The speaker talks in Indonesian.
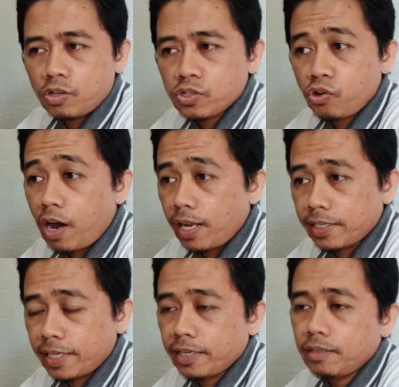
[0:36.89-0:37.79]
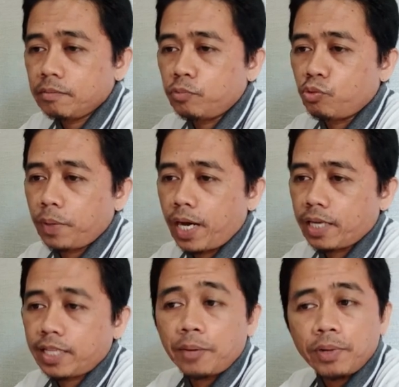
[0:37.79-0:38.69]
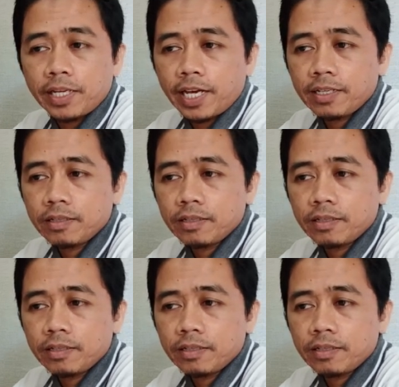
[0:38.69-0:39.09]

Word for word: soalnya berupa tabel ya